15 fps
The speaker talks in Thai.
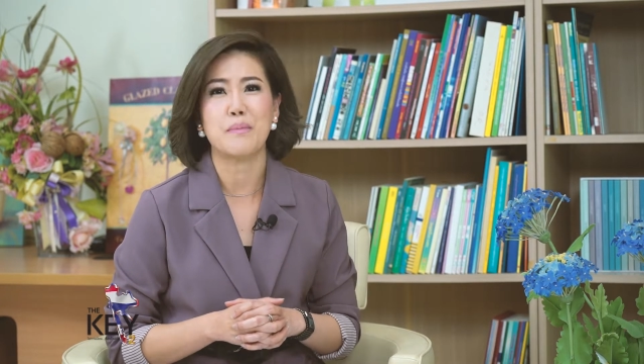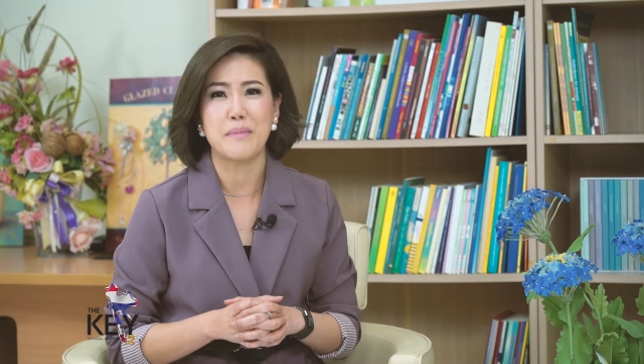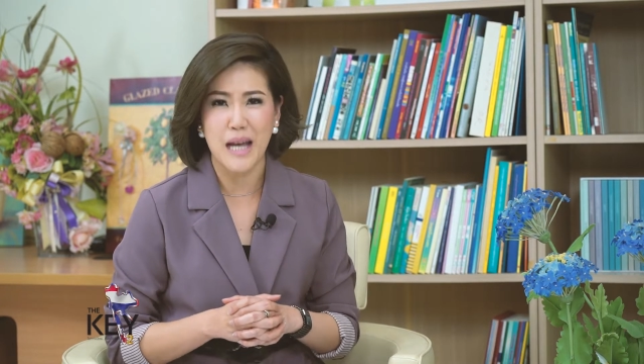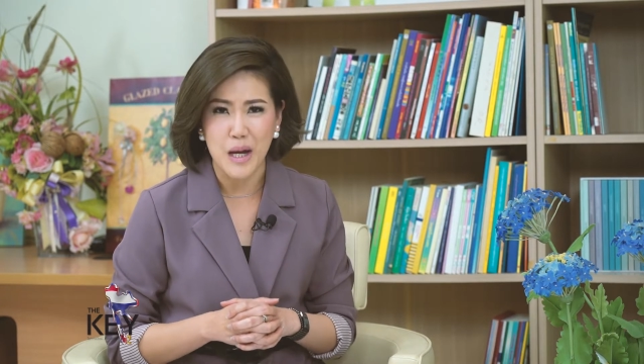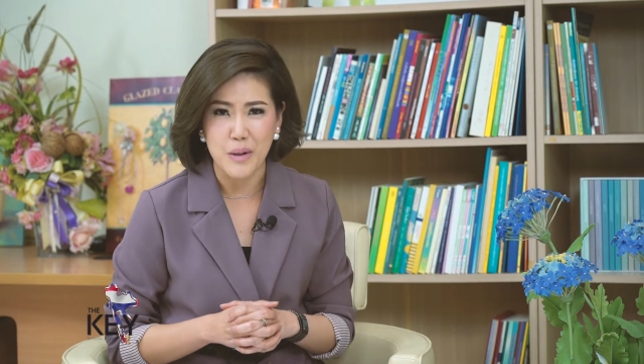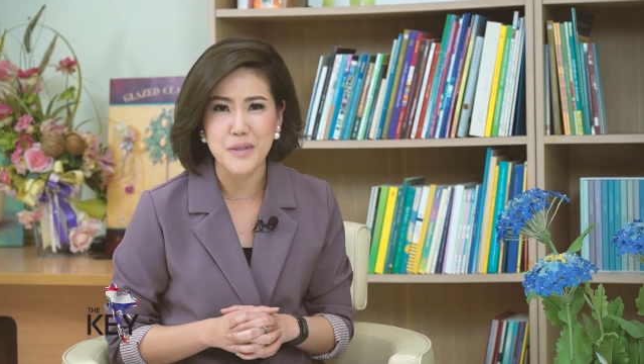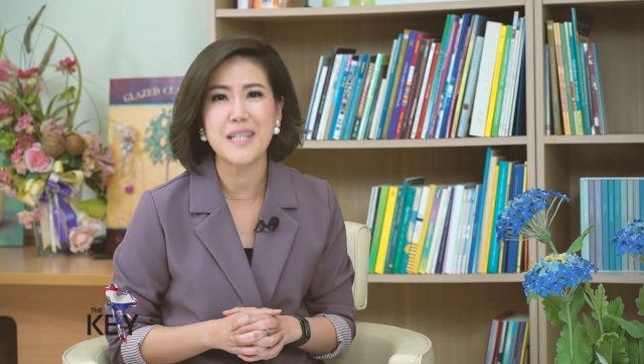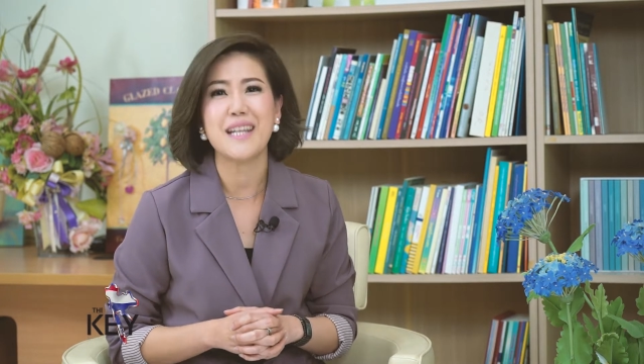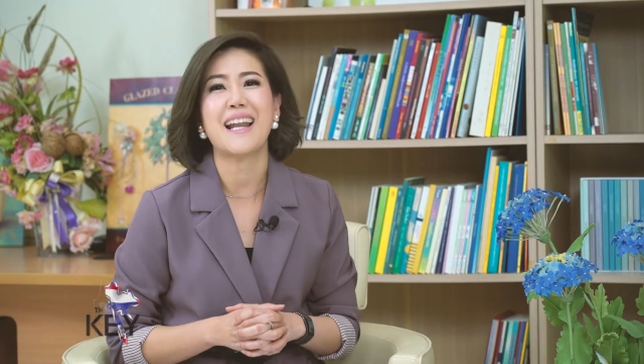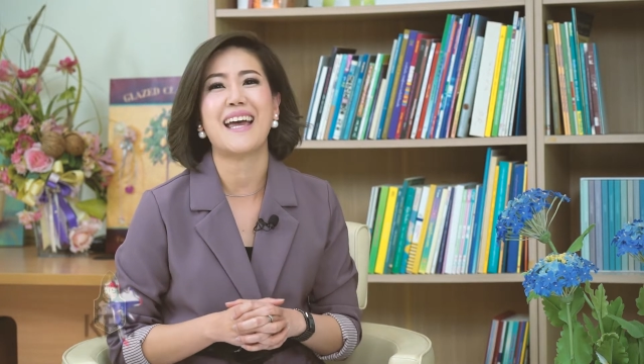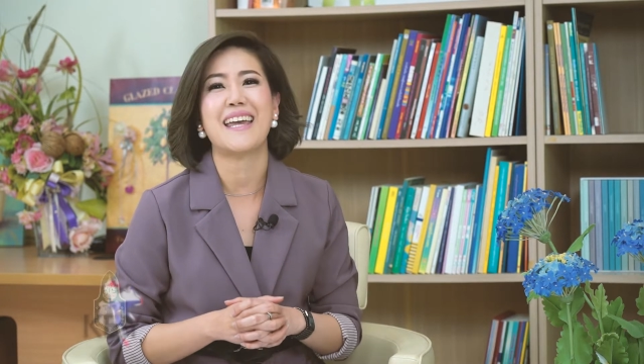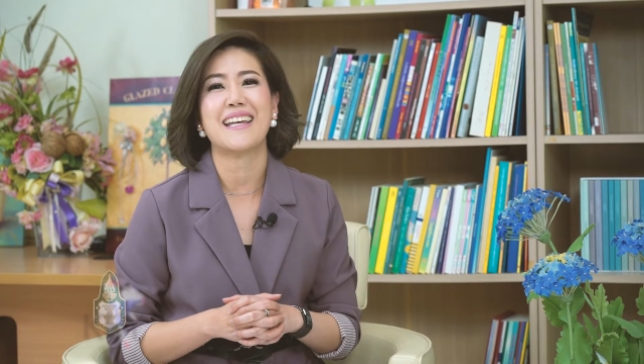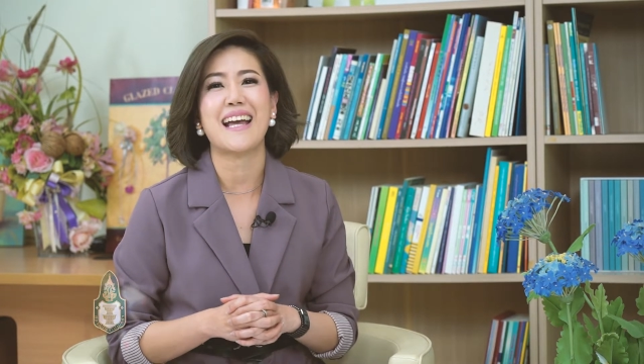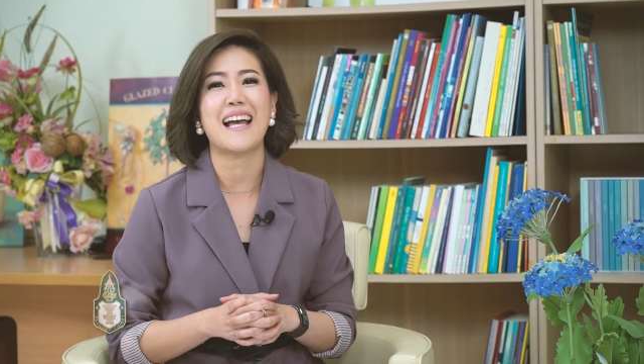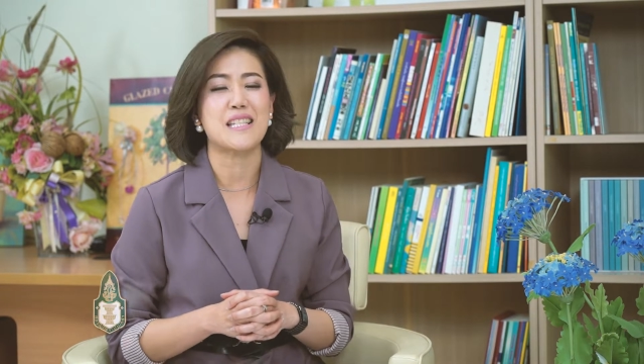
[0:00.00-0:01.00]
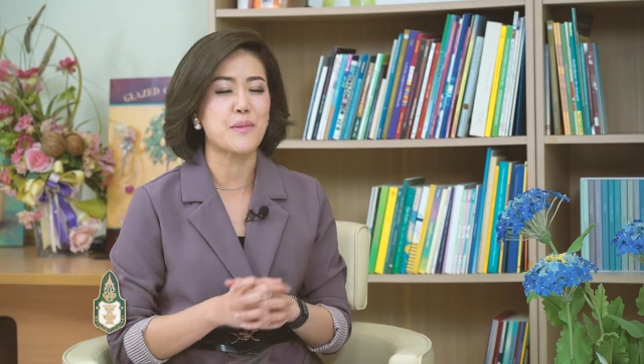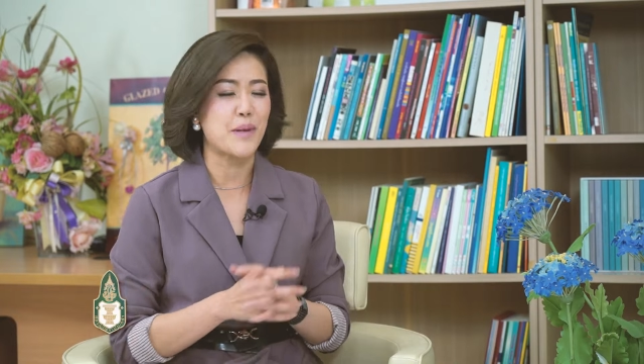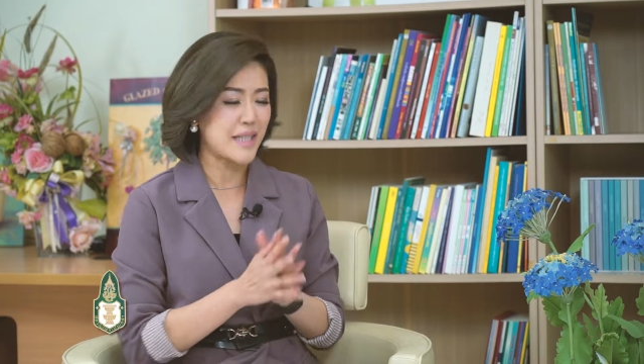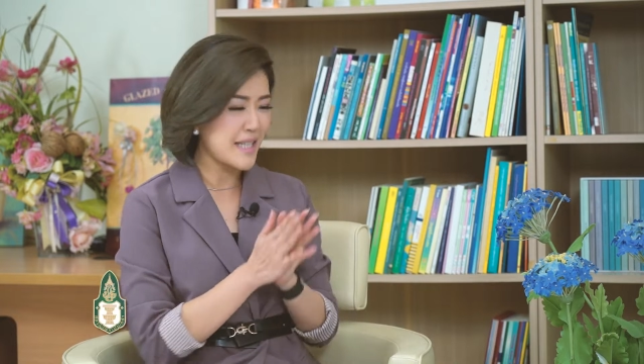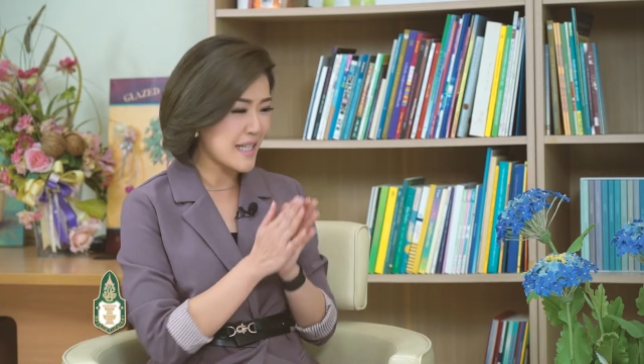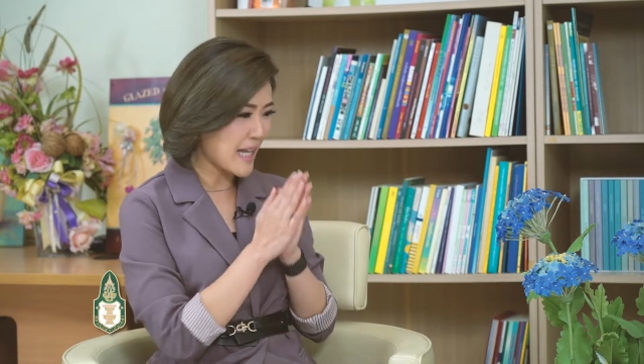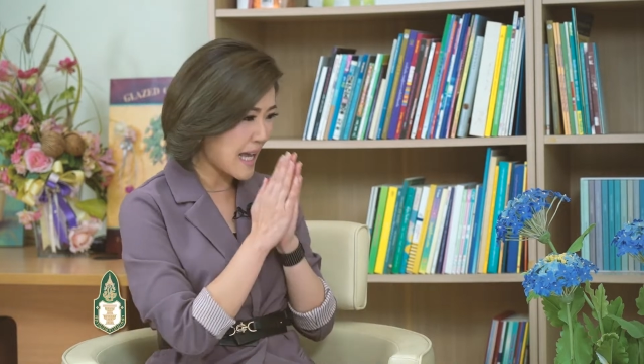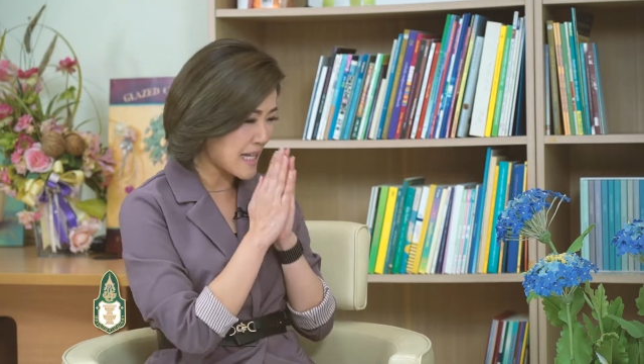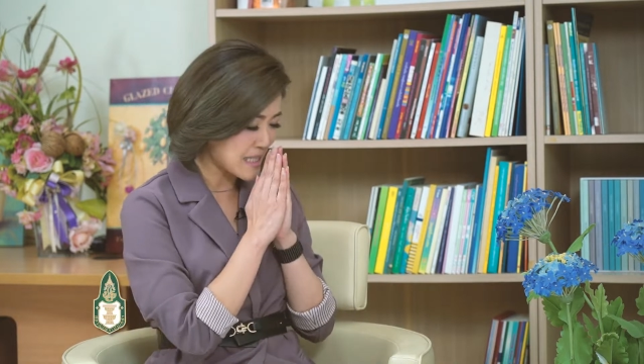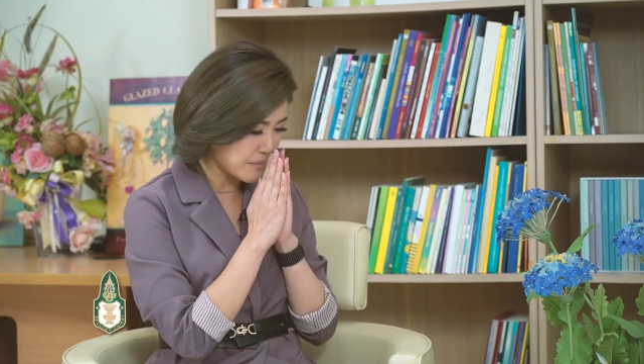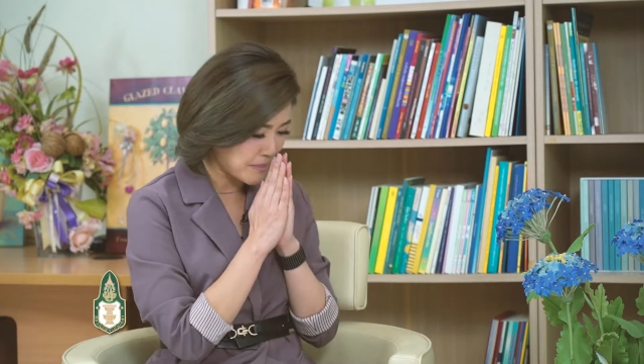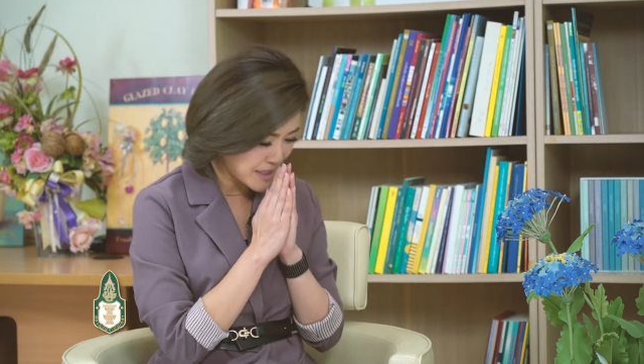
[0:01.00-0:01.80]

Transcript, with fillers: รณ์มหาวิทยาลัยค่ะสวัสดีค่ะอาจาร